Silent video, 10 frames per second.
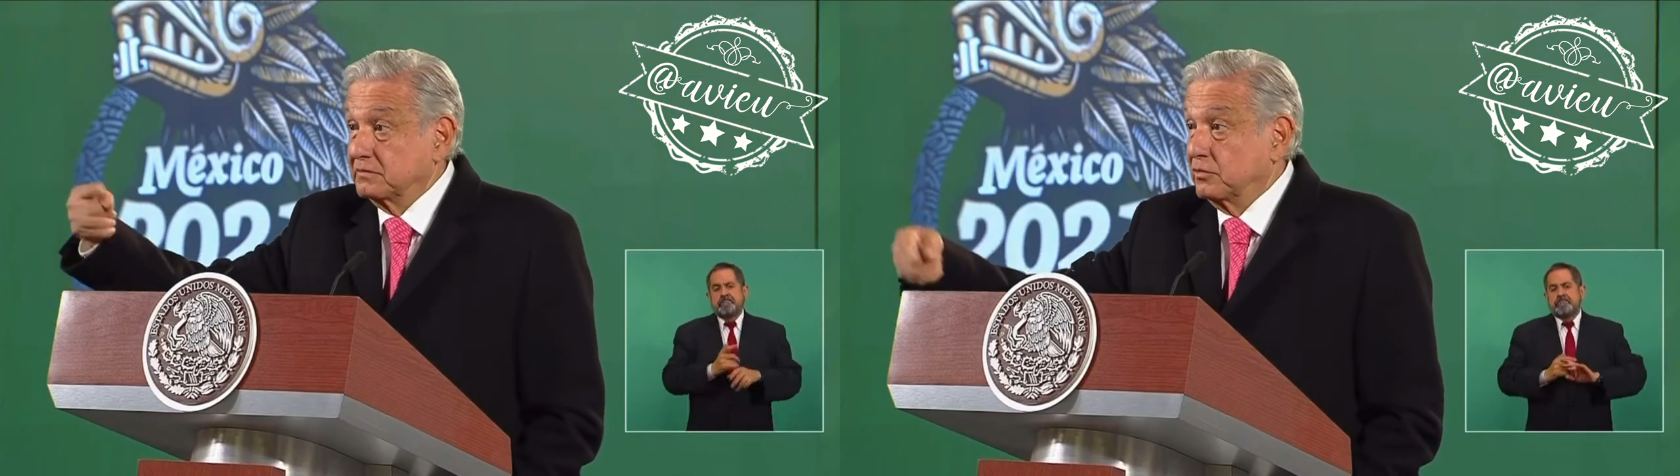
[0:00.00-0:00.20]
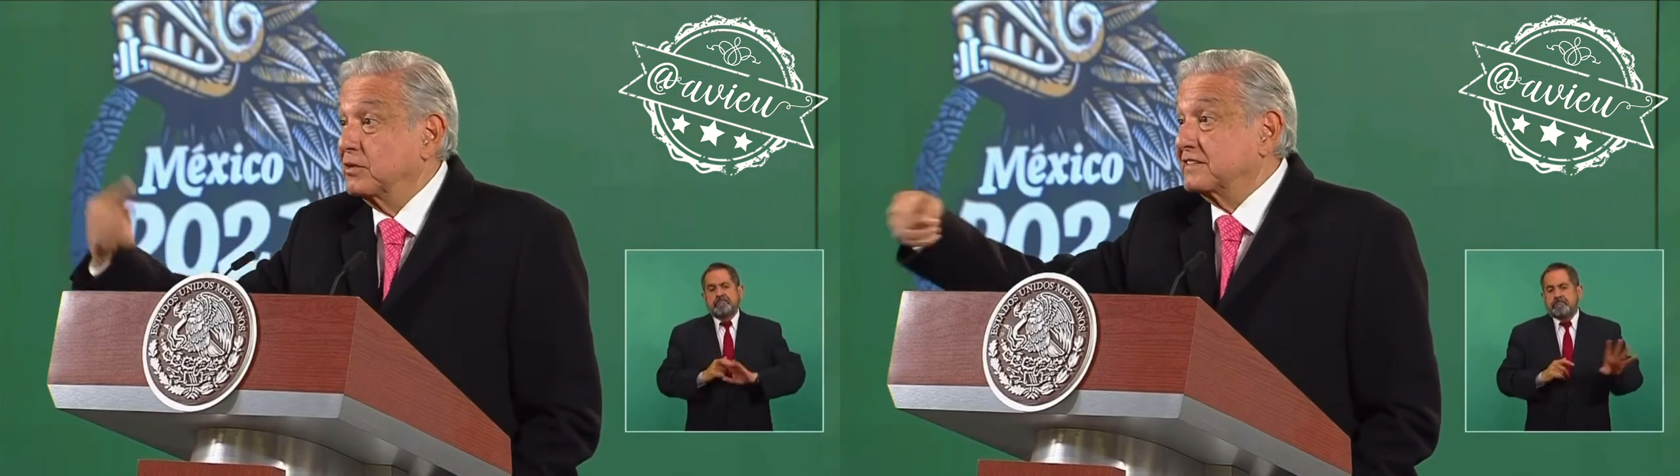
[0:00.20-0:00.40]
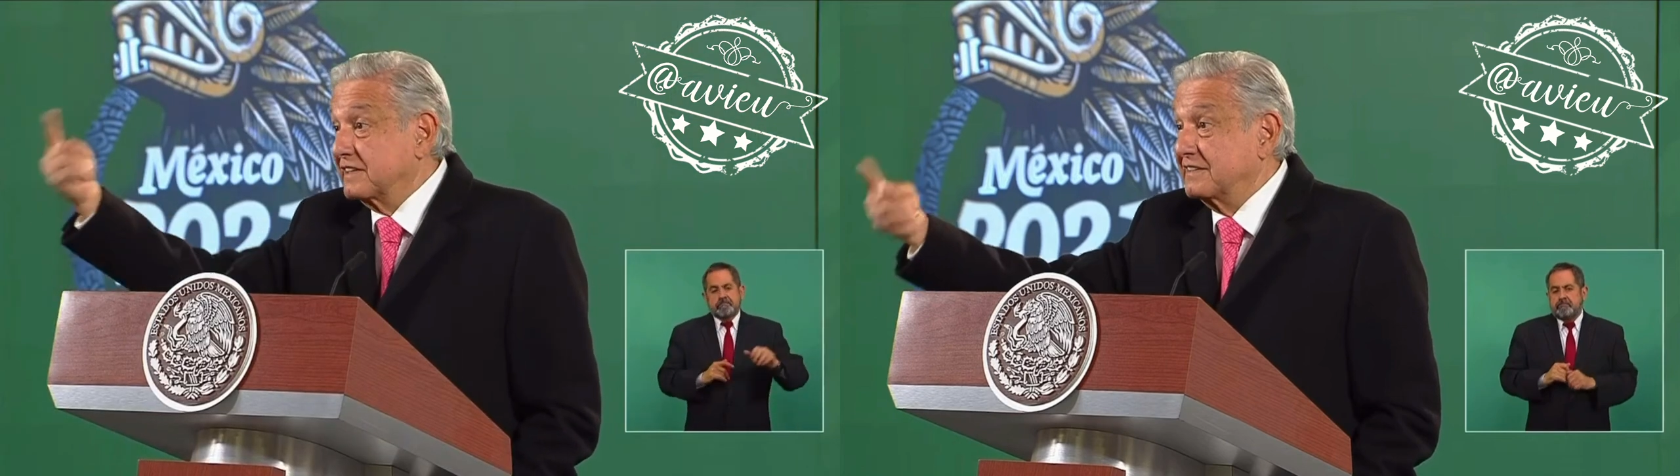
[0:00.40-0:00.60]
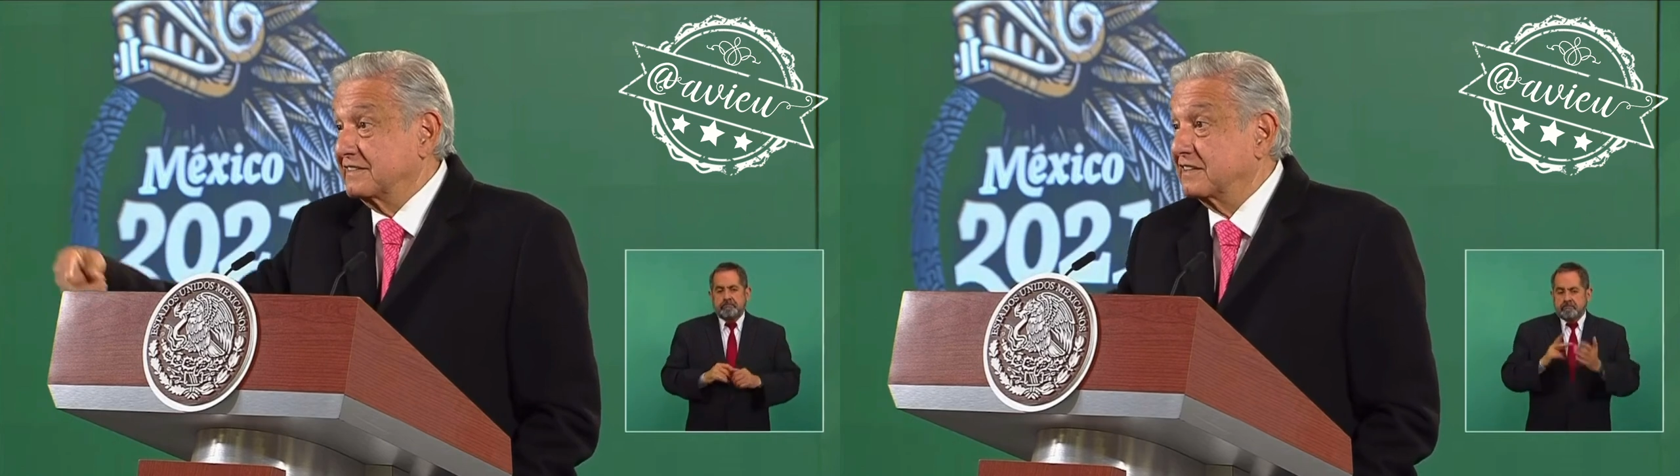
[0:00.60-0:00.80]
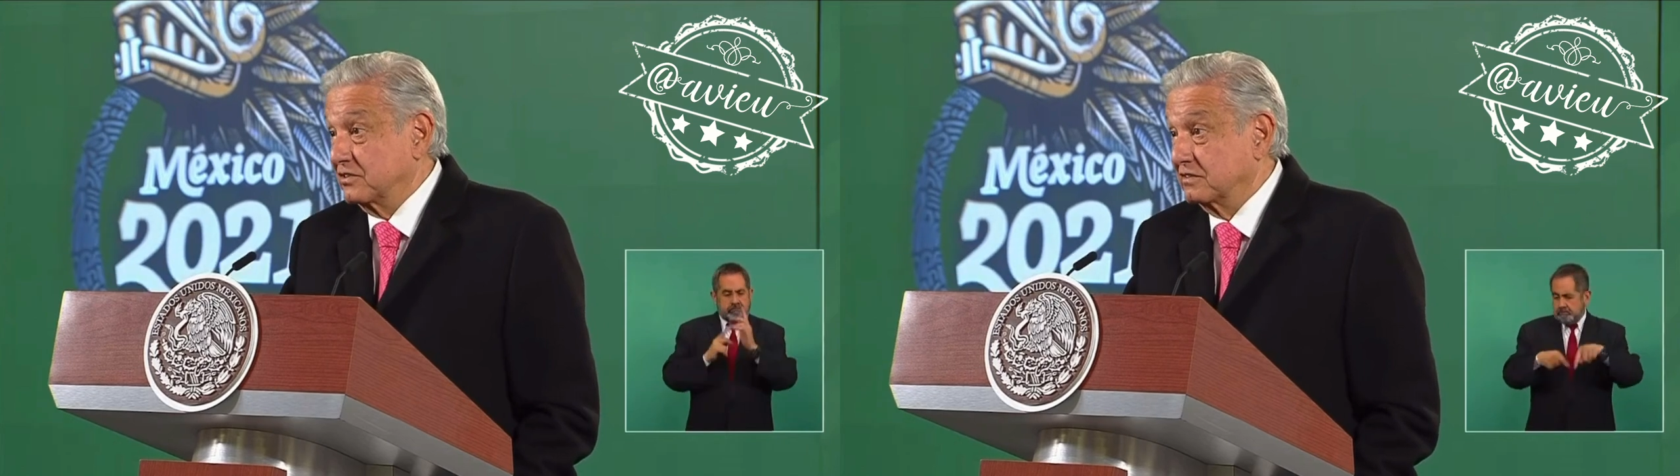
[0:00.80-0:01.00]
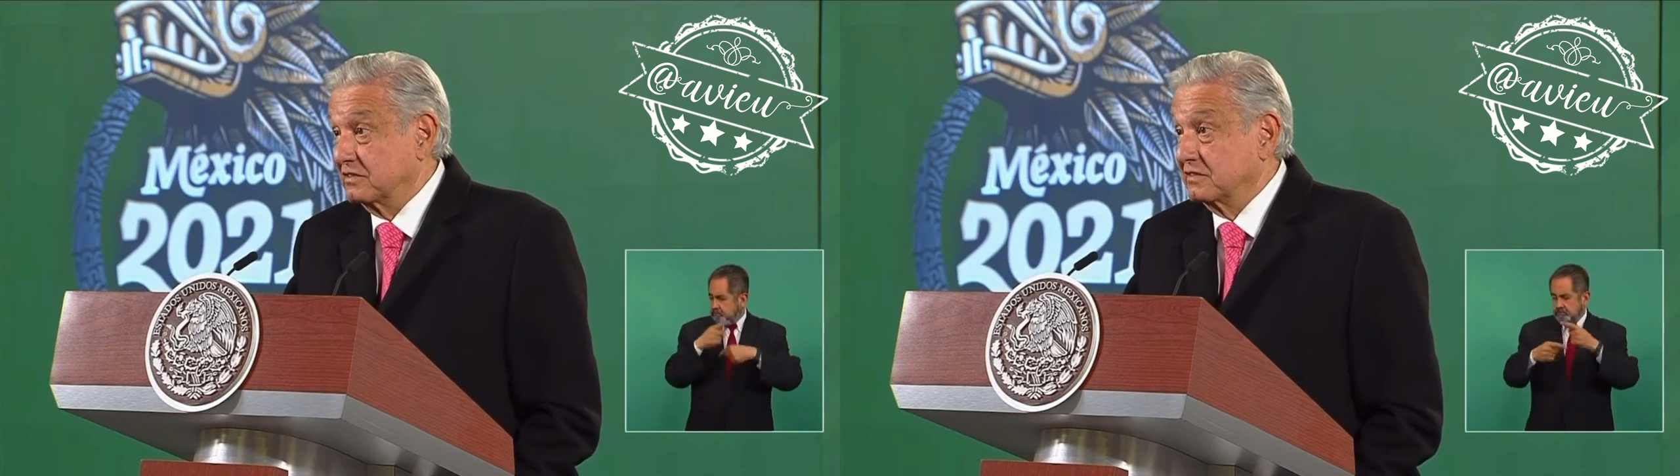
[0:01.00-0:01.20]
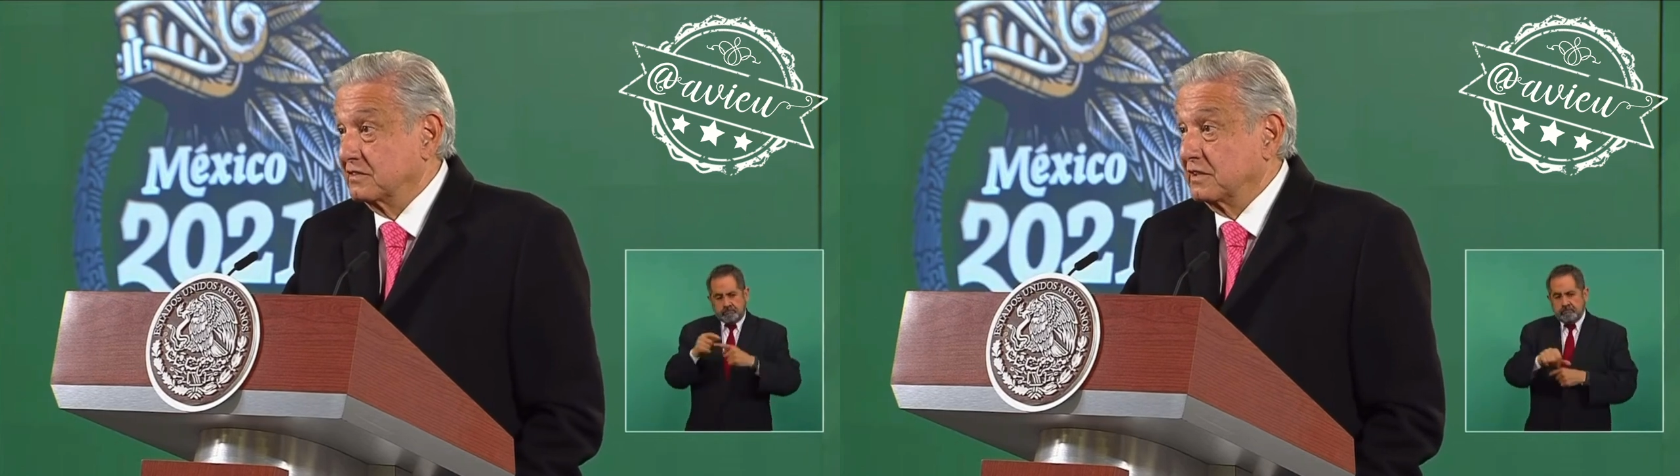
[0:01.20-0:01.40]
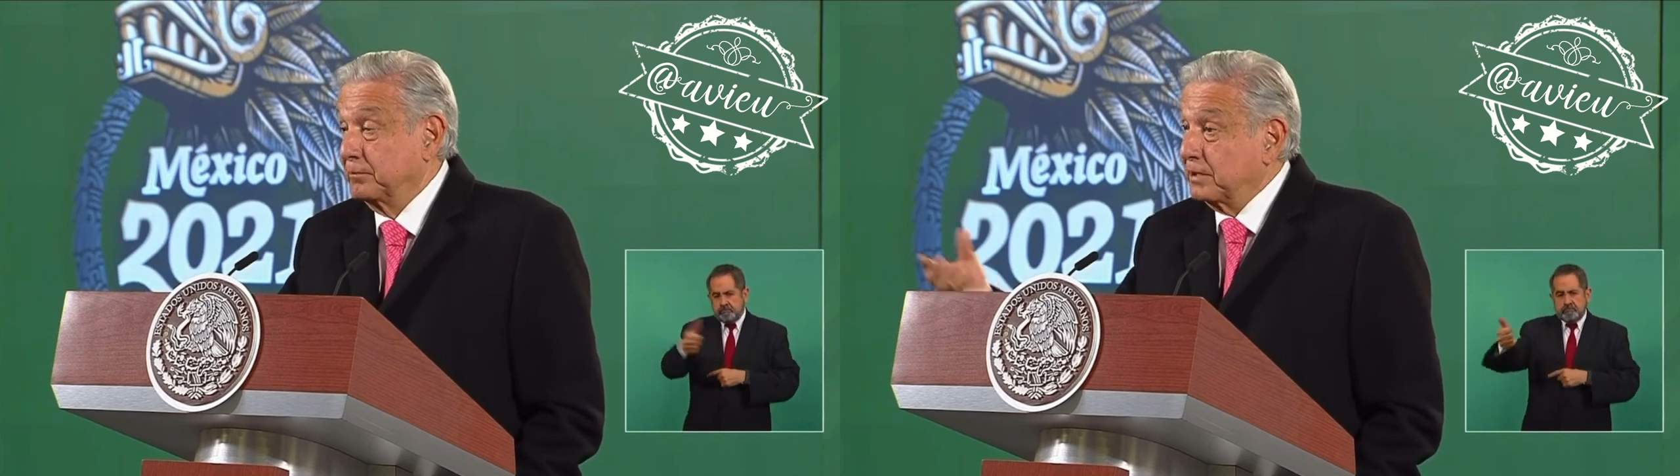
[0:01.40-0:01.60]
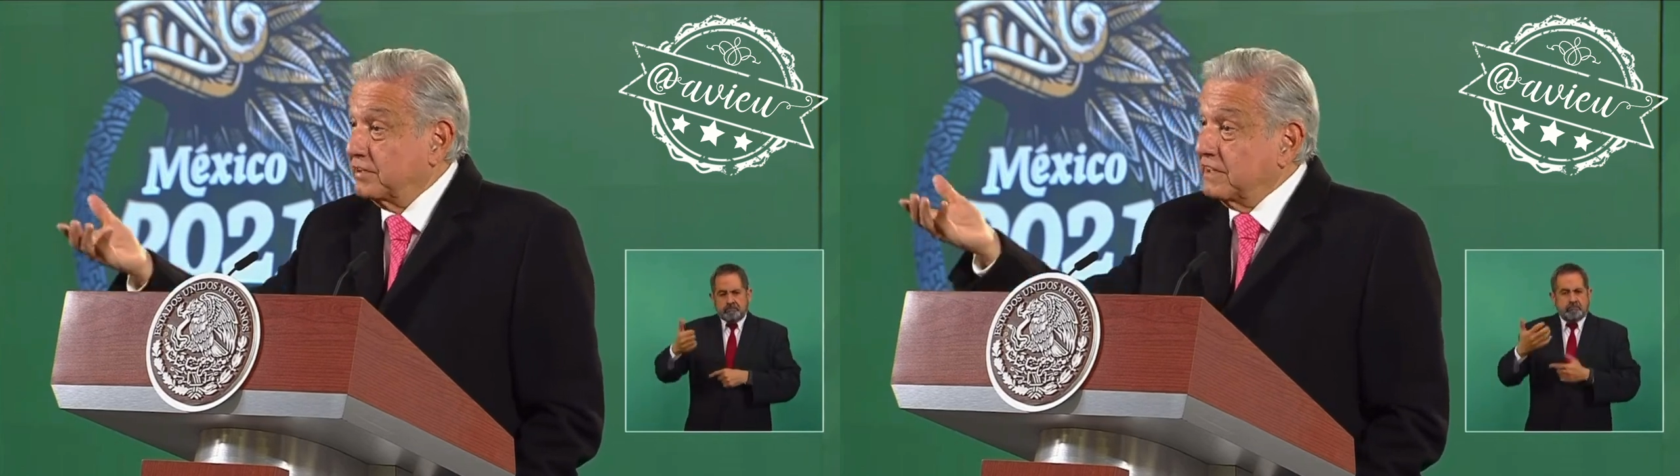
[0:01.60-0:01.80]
volvió a hacer la licitación. Pero